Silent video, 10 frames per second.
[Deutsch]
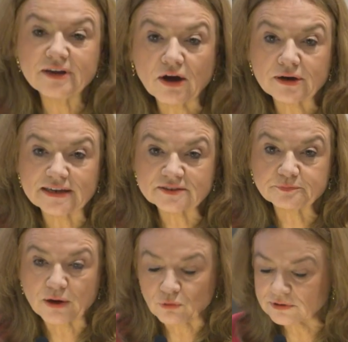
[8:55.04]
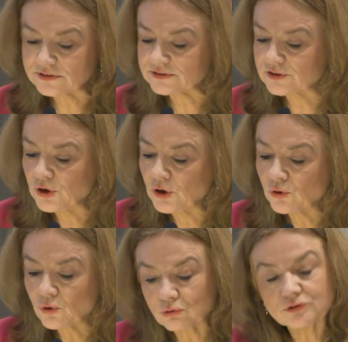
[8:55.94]
wie auch jetzt bei uns,
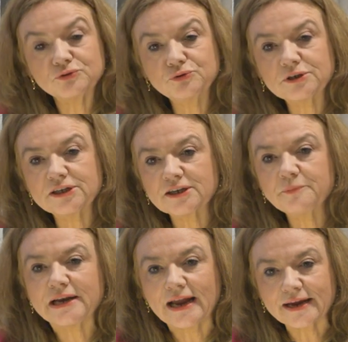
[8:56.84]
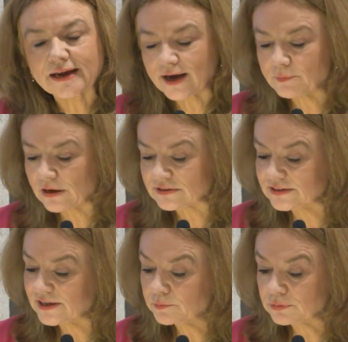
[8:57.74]
großzügig mit Leihgaben aus
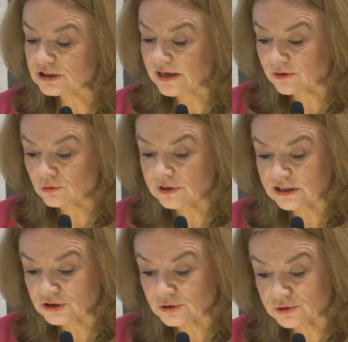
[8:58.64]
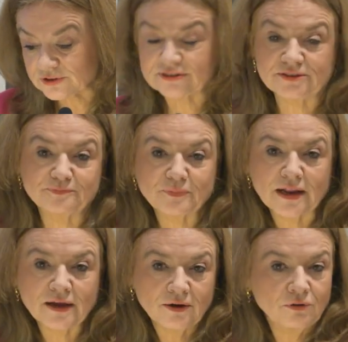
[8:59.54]
Ihrem Bestand unterstützt.
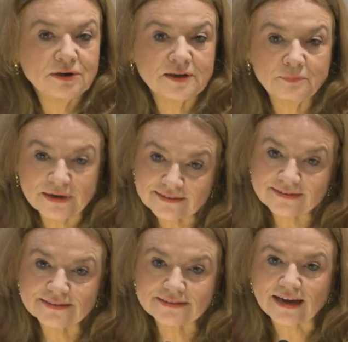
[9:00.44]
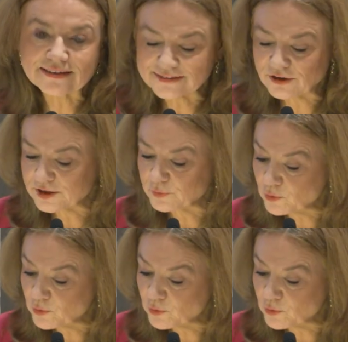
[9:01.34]
Und ich bitte Sie, sagen Sie auch dem